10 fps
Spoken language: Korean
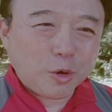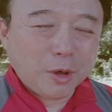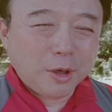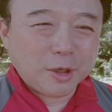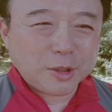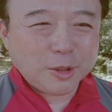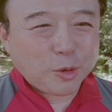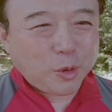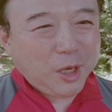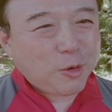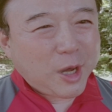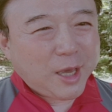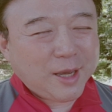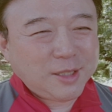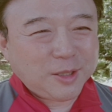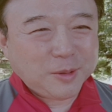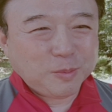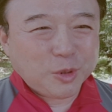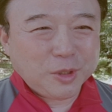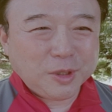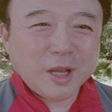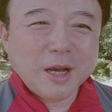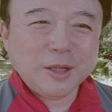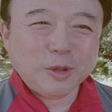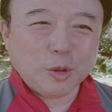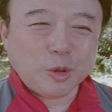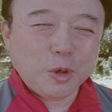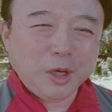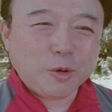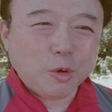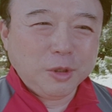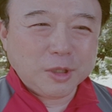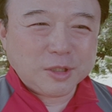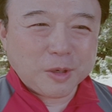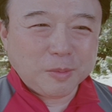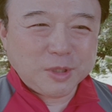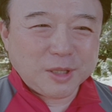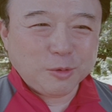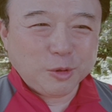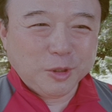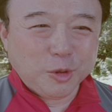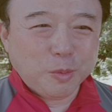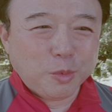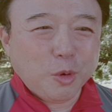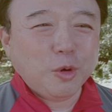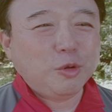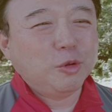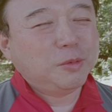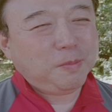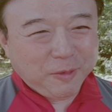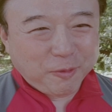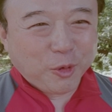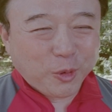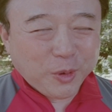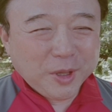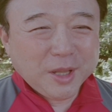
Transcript: 그, 그토익과에 하시는 분또 토익 고득점 친구들도 모두 before